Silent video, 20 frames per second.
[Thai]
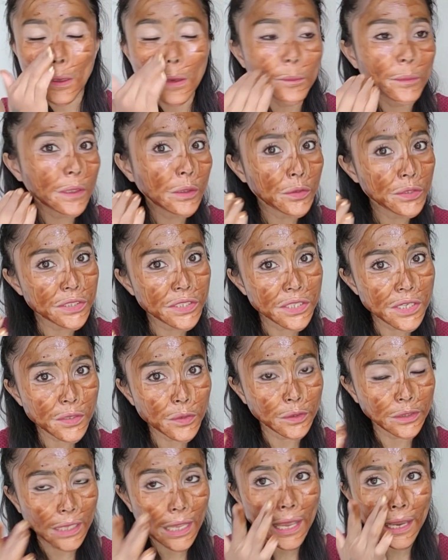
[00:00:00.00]
เพิ่งเป็นคน
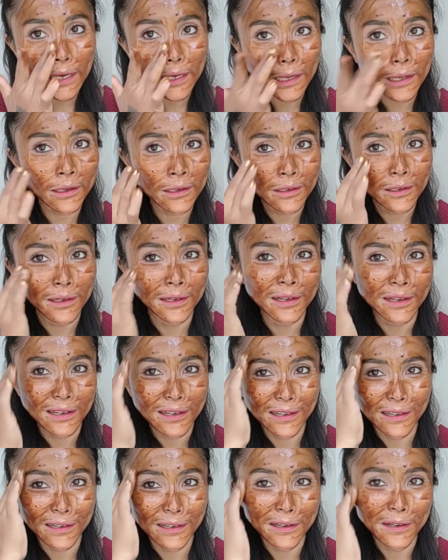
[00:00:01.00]
เชื่อคนง่ายนะ
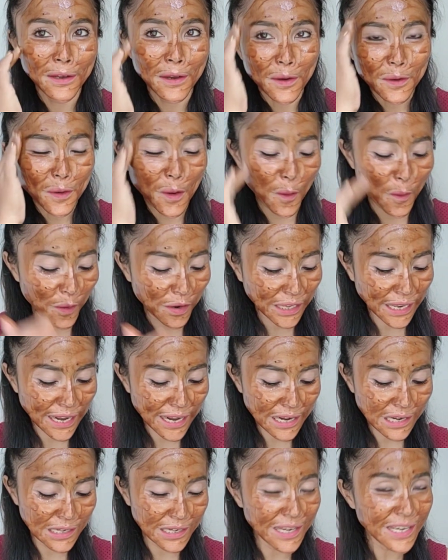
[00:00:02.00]
ขอ
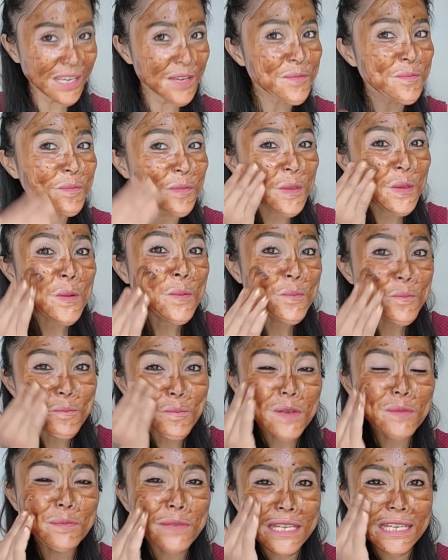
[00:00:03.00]
แค่เฮ้ย
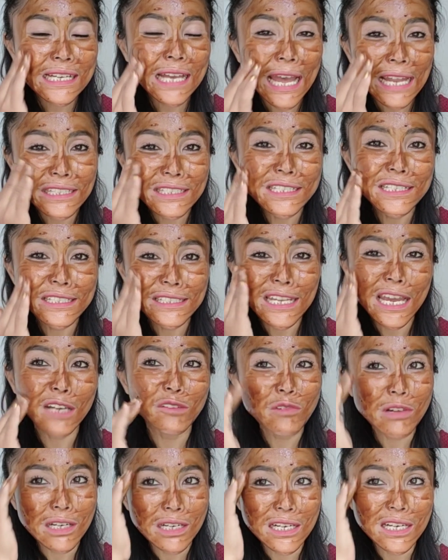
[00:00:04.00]
มันมีการยืน
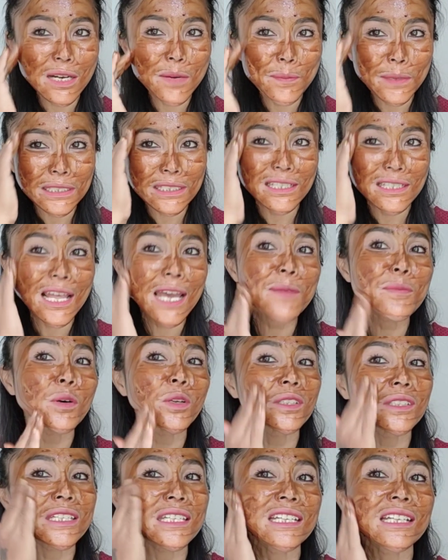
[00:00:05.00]
ยันว่า เออ มันได้
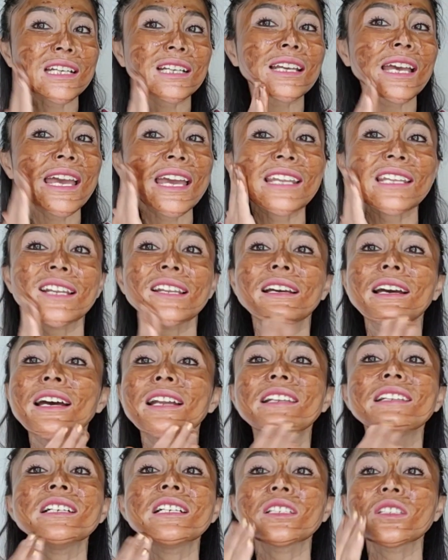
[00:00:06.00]
ผลจริงอะแค่นั้นละ
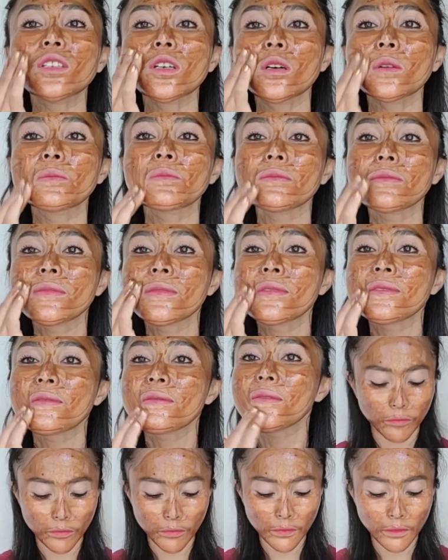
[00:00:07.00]
ค่ะ เรื่องจบ
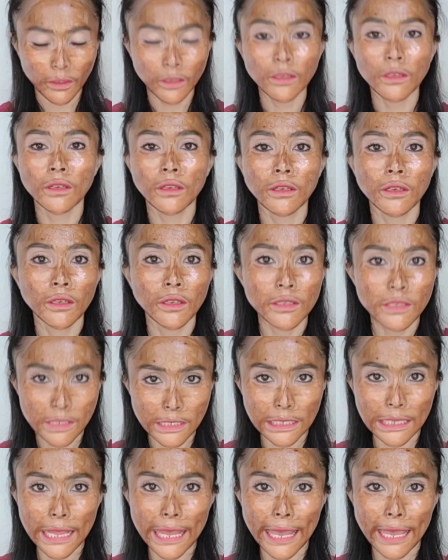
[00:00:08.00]

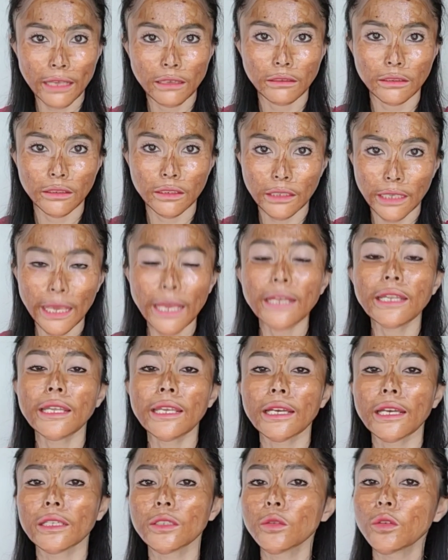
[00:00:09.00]
เสร็จแล้วแค่
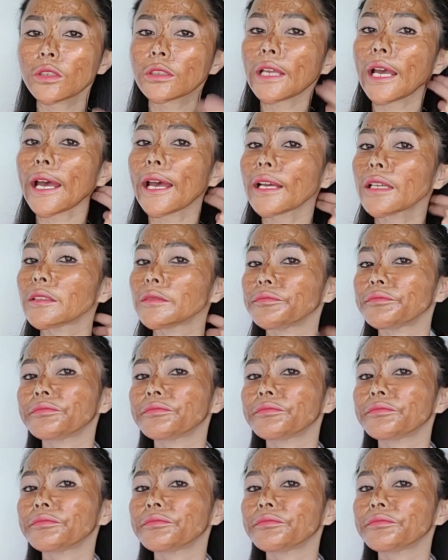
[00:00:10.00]
นี้เองค่ะทุกคนค่ะ